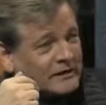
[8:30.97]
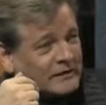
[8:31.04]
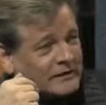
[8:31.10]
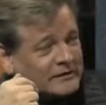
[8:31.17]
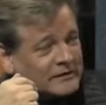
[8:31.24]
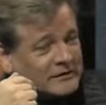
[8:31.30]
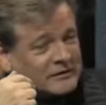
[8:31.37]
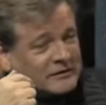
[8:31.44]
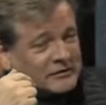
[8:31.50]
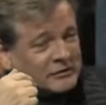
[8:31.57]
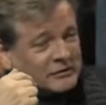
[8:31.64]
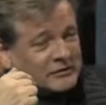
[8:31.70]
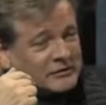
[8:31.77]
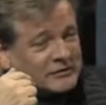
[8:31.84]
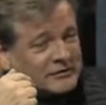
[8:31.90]
Äh,
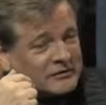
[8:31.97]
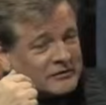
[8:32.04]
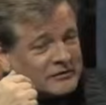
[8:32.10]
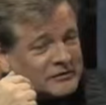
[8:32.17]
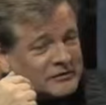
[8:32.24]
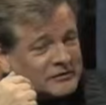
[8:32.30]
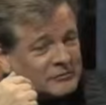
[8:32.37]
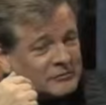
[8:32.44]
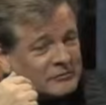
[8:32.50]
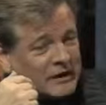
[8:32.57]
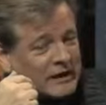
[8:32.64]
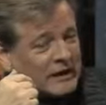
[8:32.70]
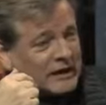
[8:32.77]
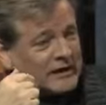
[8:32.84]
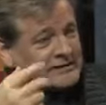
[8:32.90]
und
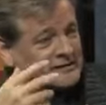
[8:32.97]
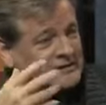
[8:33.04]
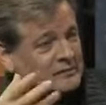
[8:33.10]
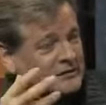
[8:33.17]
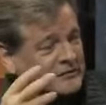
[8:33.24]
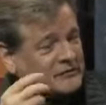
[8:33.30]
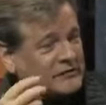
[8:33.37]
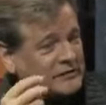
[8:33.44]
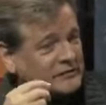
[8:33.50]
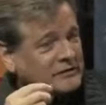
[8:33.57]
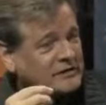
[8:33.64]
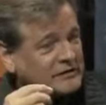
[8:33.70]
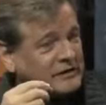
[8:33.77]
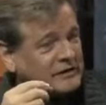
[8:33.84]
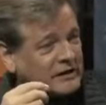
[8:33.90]
ähm, es ist aber viel
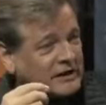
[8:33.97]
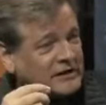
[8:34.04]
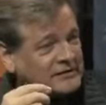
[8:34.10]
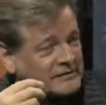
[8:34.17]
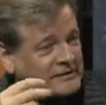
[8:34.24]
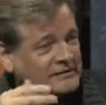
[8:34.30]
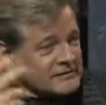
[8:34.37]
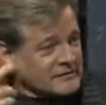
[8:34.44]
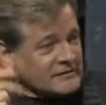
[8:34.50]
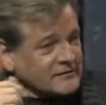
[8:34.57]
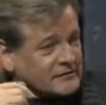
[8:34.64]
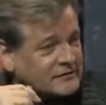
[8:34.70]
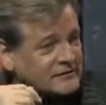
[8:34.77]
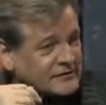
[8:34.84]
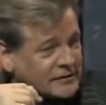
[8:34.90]
wichtiger, als dass
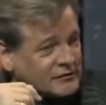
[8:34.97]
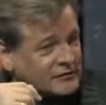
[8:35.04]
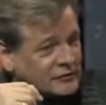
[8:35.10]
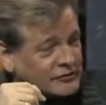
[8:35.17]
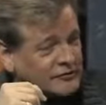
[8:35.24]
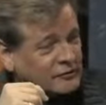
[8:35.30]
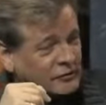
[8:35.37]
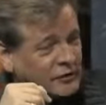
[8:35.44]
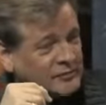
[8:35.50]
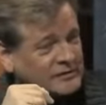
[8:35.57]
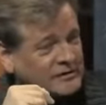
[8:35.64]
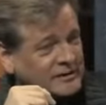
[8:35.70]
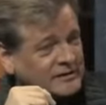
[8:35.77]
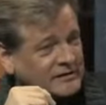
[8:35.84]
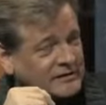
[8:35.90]
es ein sehr schönes
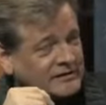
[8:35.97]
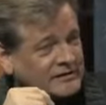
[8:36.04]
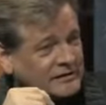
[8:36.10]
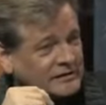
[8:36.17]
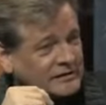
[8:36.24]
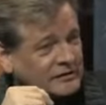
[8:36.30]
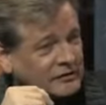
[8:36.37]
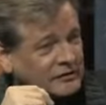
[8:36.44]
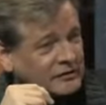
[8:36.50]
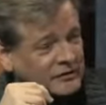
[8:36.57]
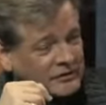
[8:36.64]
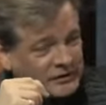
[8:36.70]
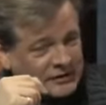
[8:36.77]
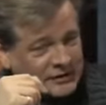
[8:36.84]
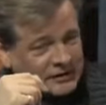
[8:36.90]
Urlaubsland ist, eine
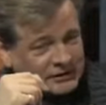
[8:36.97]
tolle